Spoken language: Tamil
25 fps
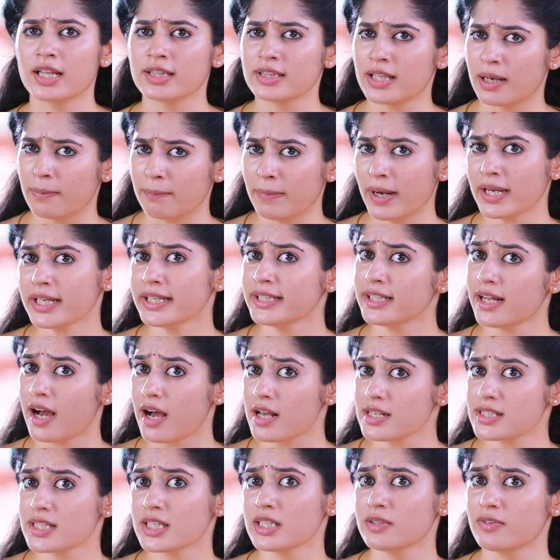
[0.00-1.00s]
அந்த அம்மா
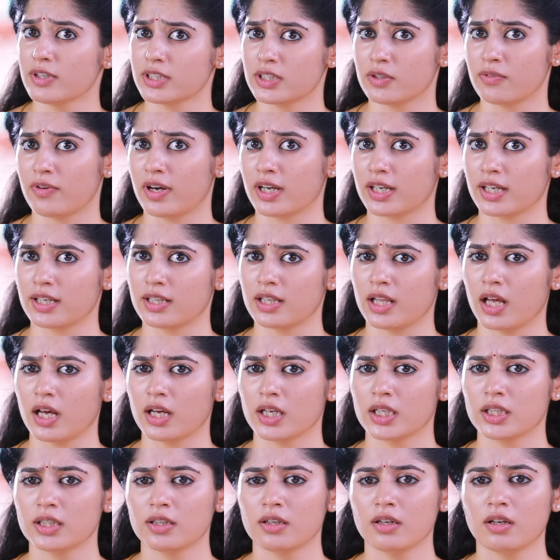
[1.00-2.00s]
கிட்ட ஆசீர்வாதம்
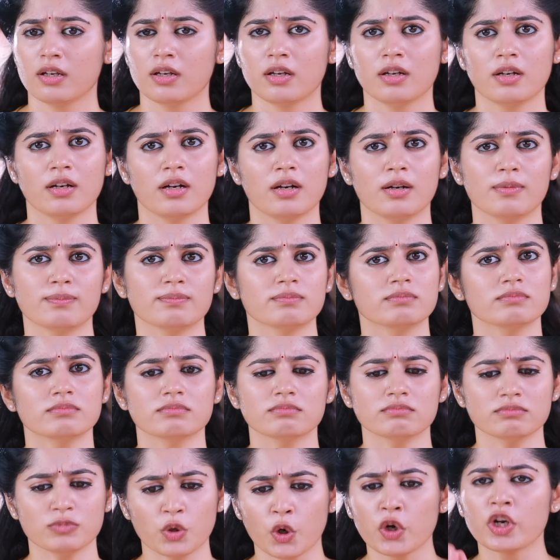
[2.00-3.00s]
வாங்கணும்னா
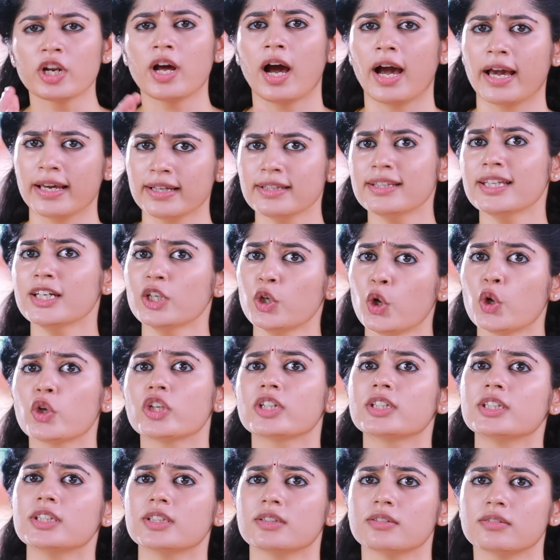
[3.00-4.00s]
ஒரு
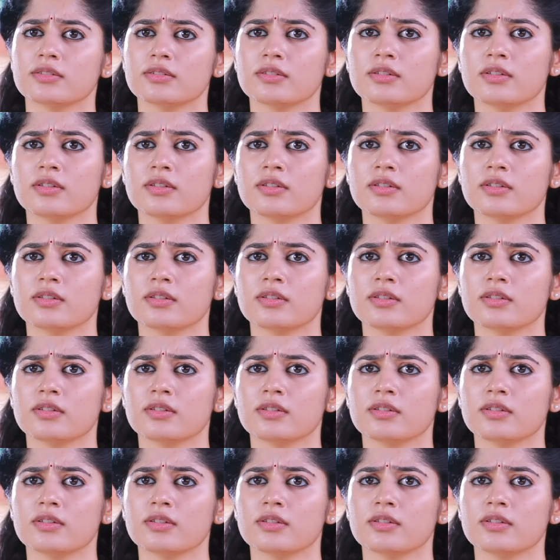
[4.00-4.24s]
ஐதீகம் இருக்கு